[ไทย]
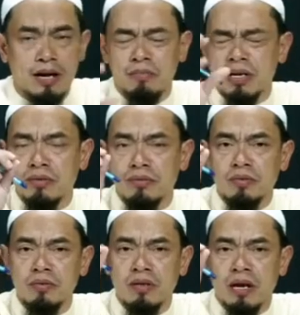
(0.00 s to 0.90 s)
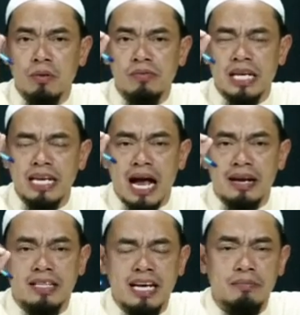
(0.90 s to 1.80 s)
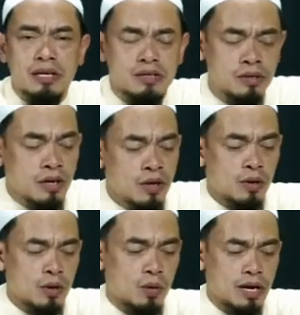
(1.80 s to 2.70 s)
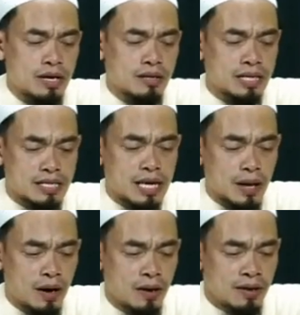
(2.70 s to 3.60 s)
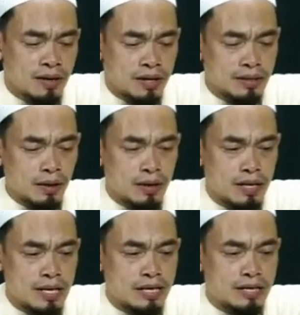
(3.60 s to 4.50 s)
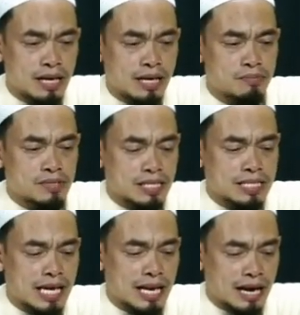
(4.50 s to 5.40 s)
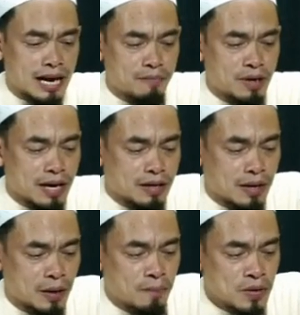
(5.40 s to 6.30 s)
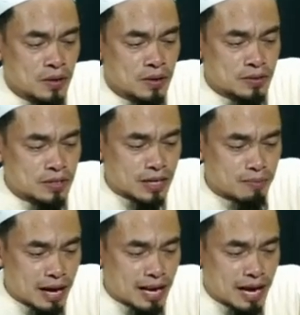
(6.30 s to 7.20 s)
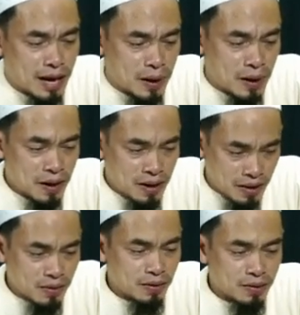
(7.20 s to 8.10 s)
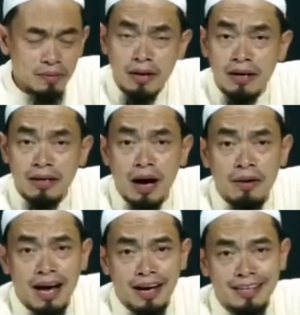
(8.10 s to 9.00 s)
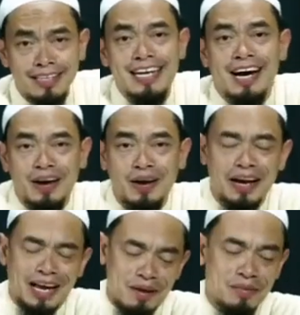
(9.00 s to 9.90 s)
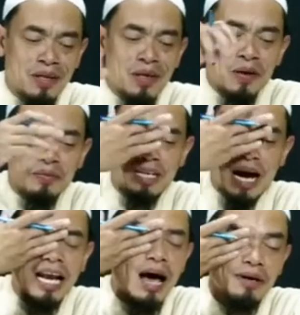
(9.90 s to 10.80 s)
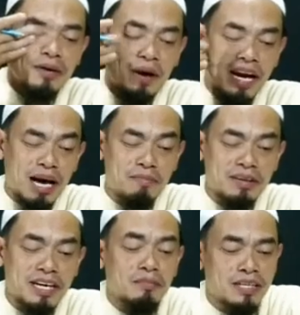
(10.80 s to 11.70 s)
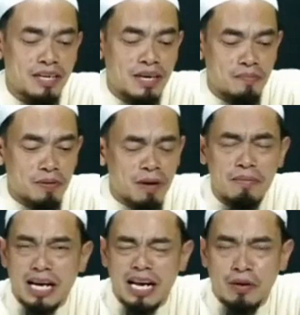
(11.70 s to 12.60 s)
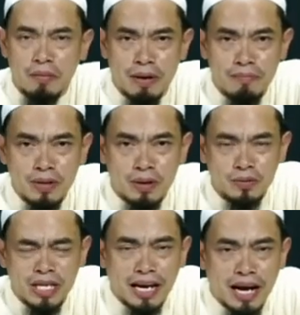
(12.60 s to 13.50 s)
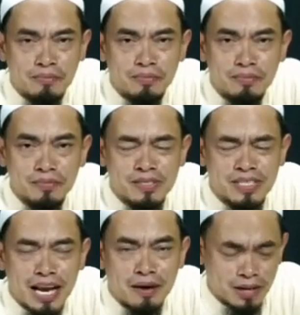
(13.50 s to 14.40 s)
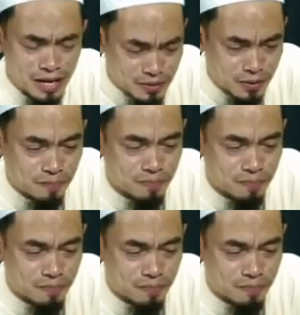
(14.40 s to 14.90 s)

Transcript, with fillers: มันระบบสัญญาณอินเทอร์เน็ตมันรวนนิดหนึ่งแต่อินชาอัลลอฮ์ตอนนี้ดีขึ้นแล้วครับเสถียรแล้วนะครับยังไงก็เจอกันใหม่นะข่าวหน้าอินชาอัลลอฮ์นะครับจากลาไปก่อนนะครับค่ำคืนนี้ผิดพลาดประการใดขอมาอัพพี่น้องทุกท่านนะครับอัสสลามุอะลัยกุม